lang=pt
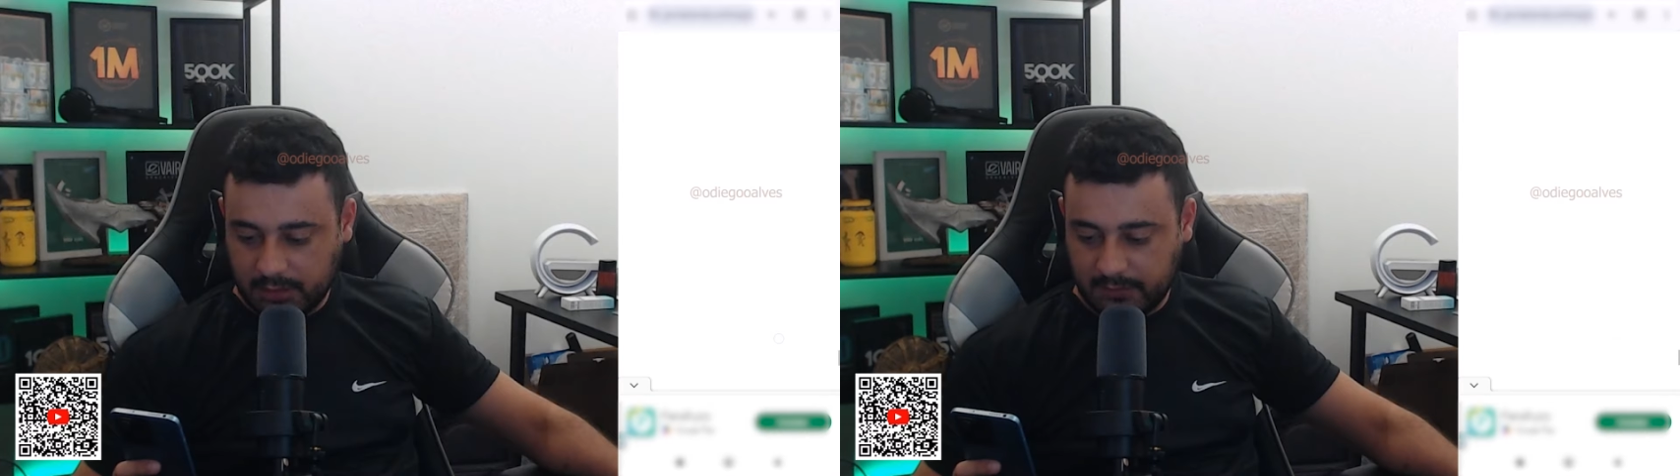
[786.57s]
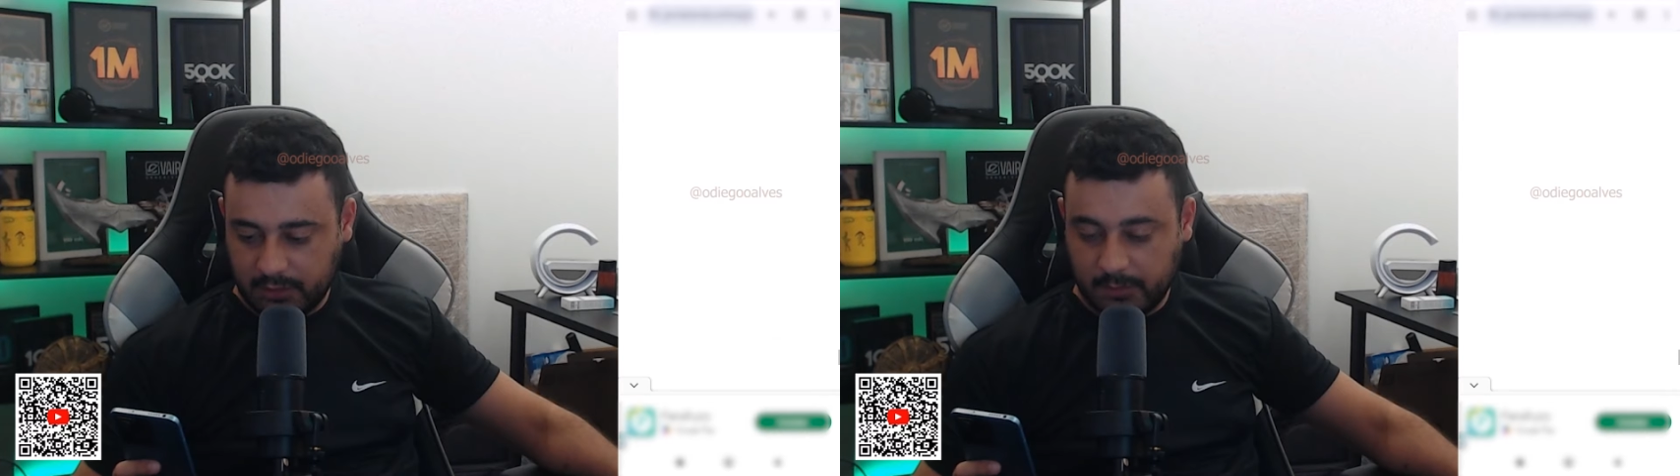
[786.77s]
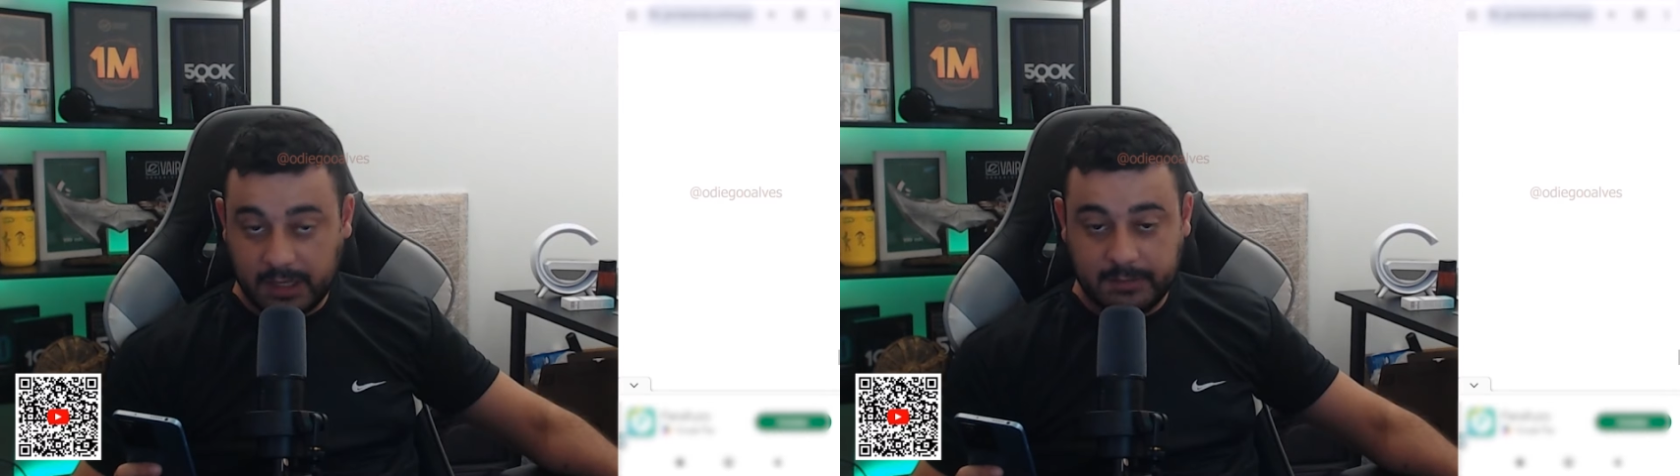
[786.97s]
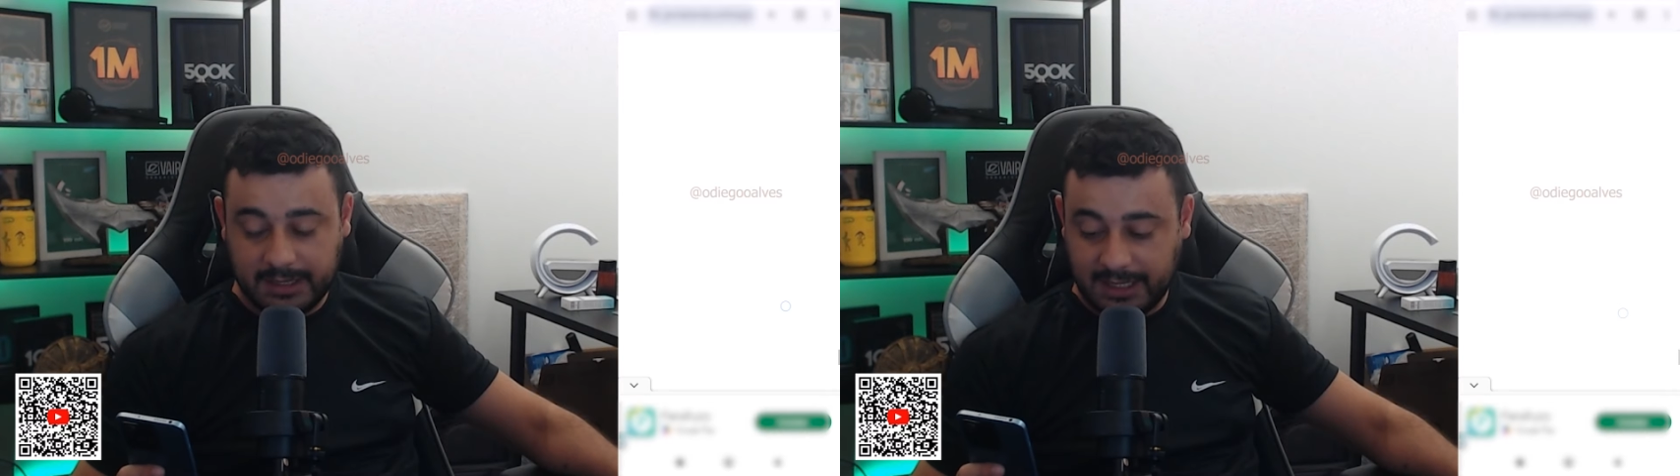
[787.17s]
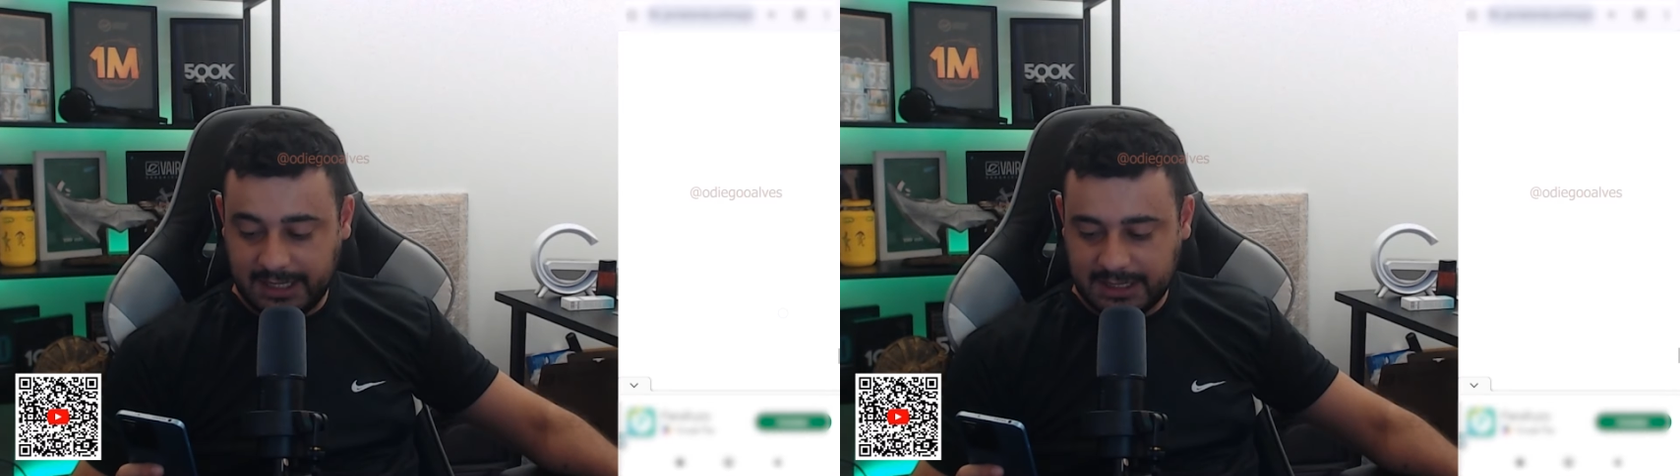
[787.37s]
Tá vendo como é que a minha
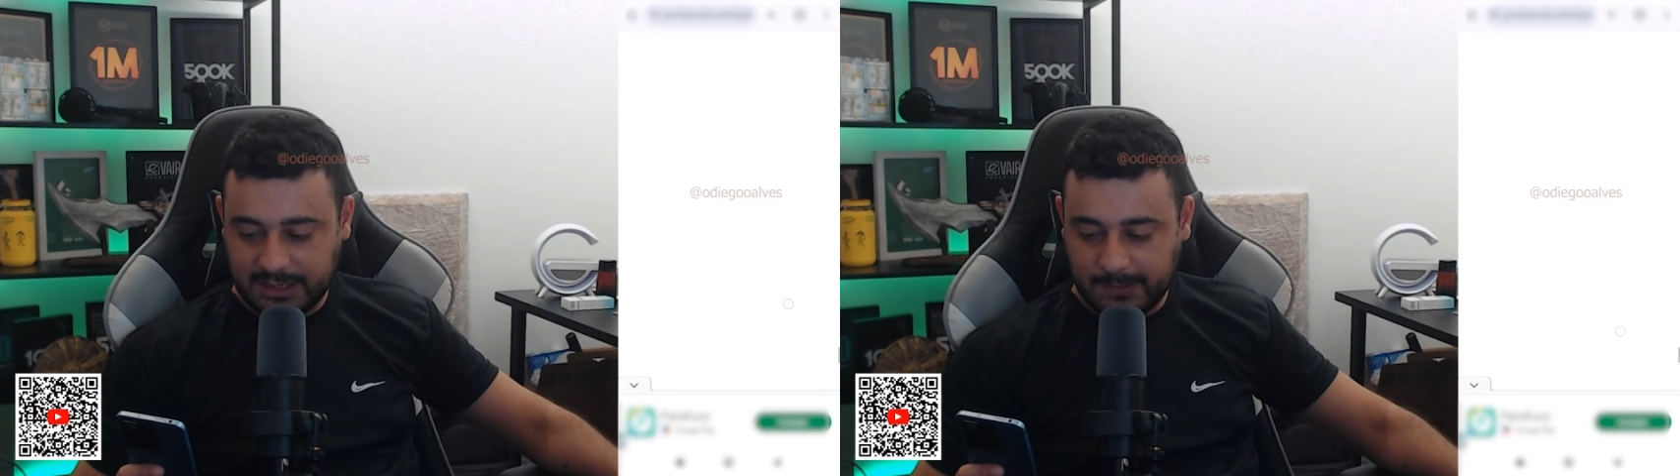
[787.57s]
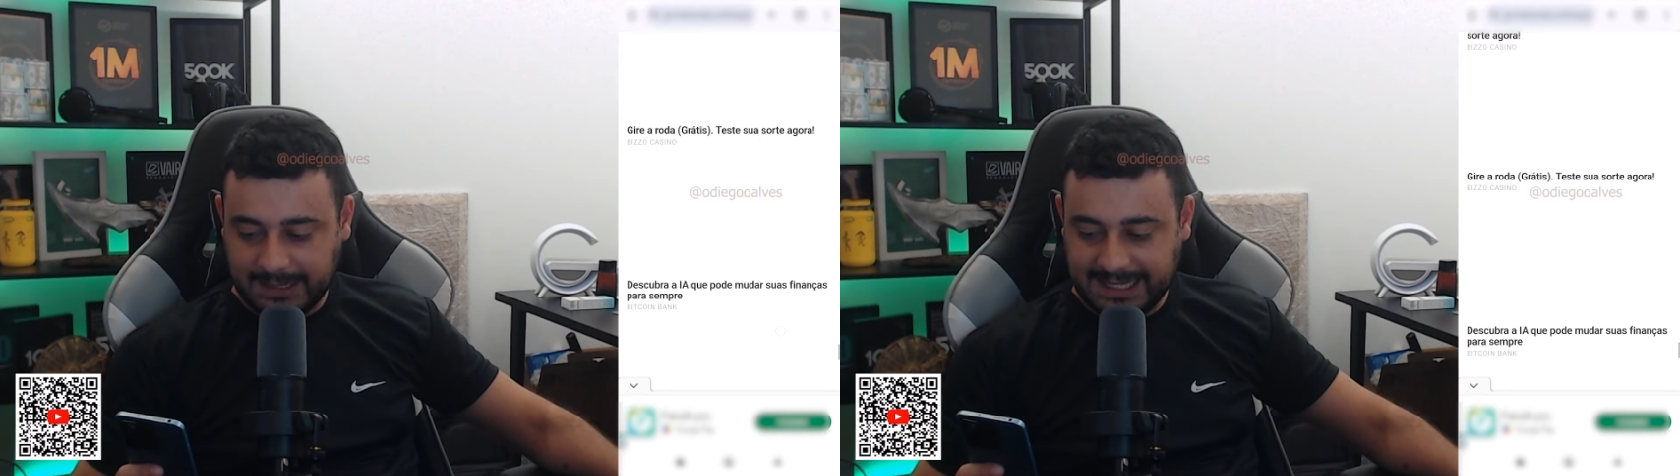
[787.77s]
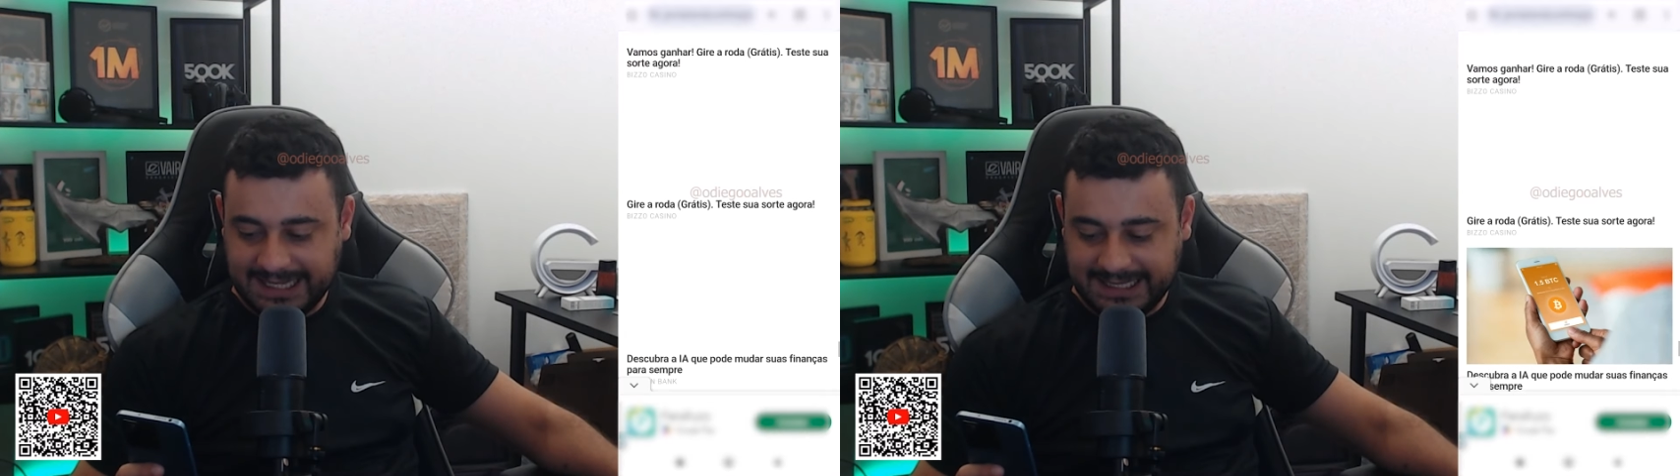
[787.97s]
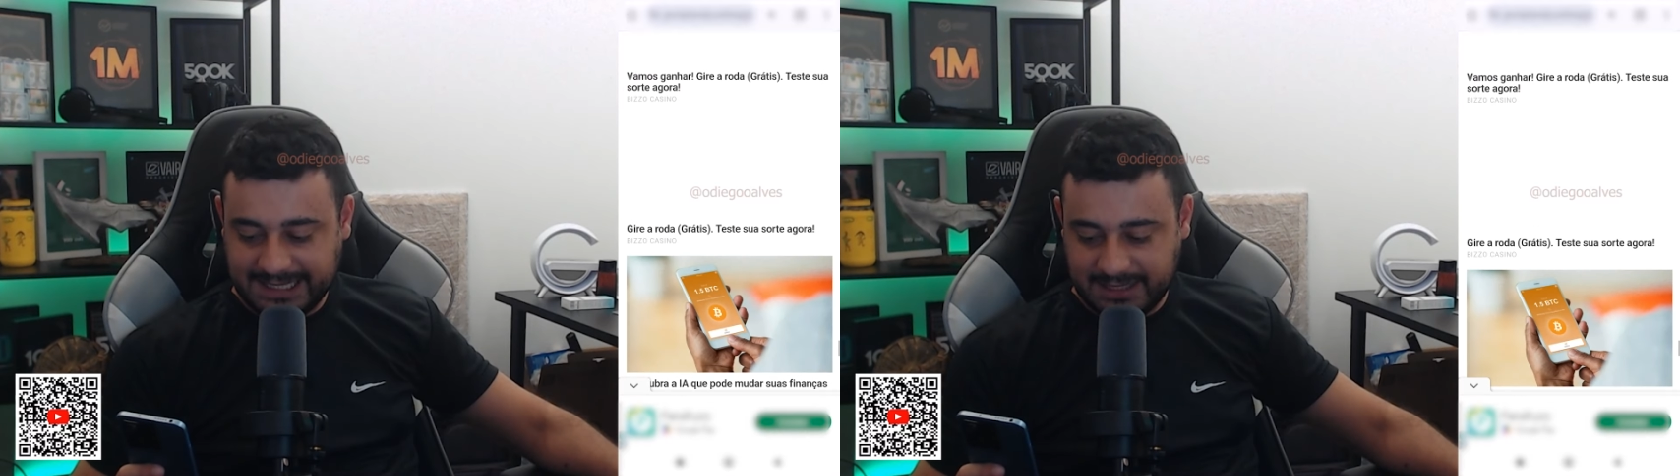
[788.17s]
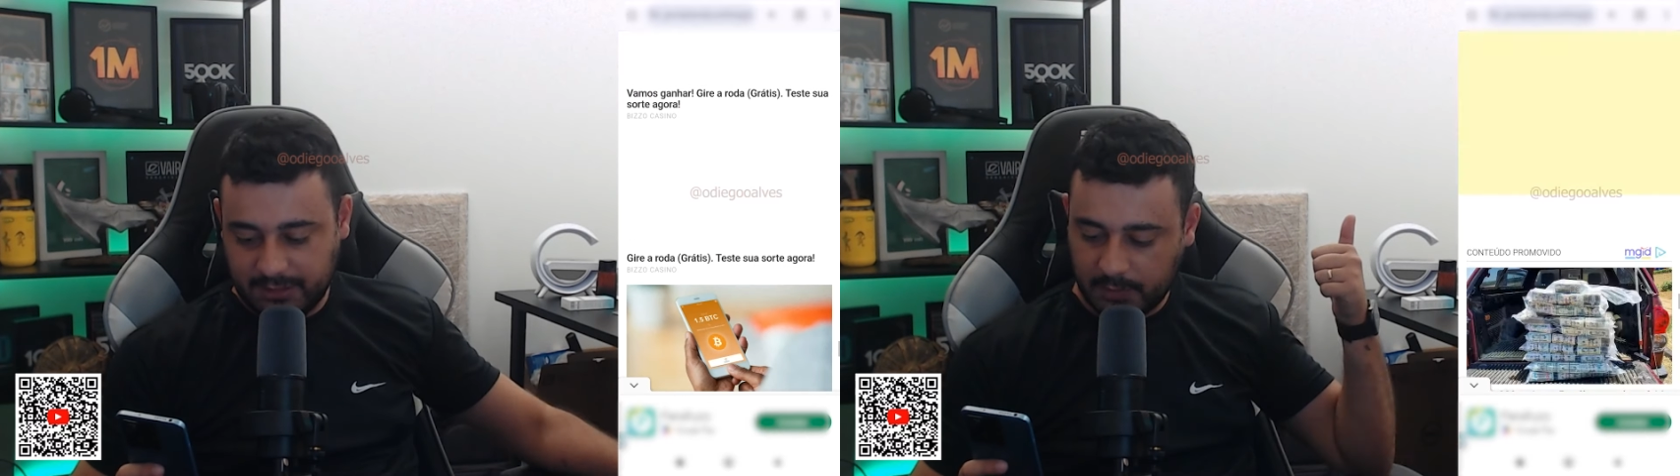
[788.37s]
internet tá uma
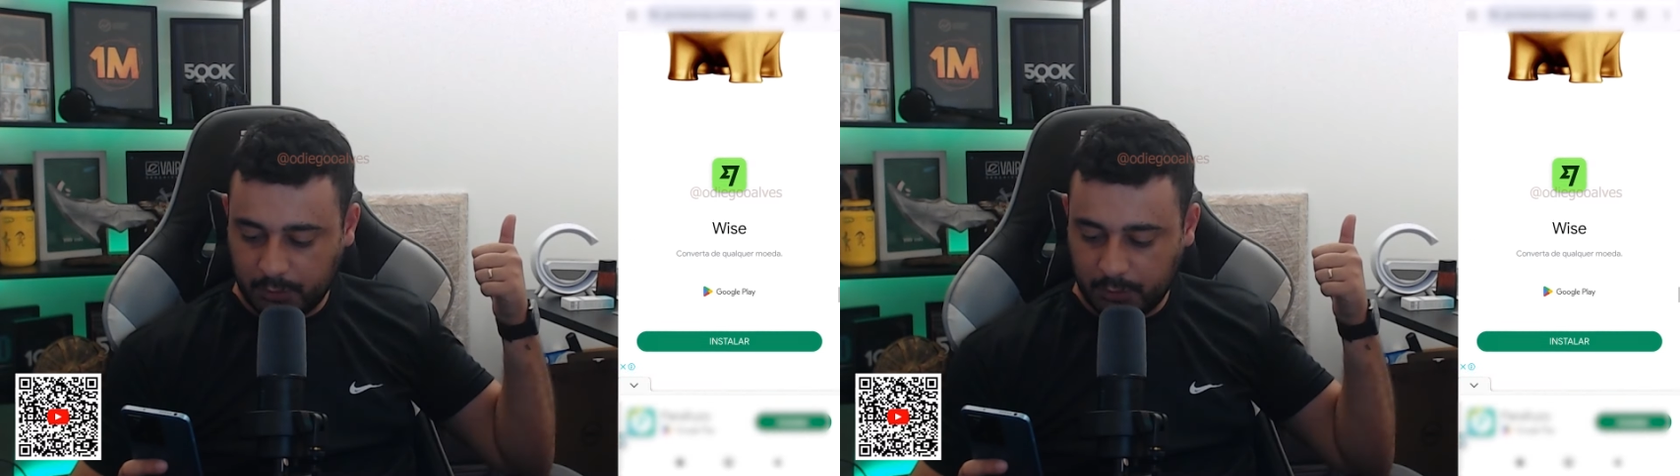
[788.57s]
delícia, ó?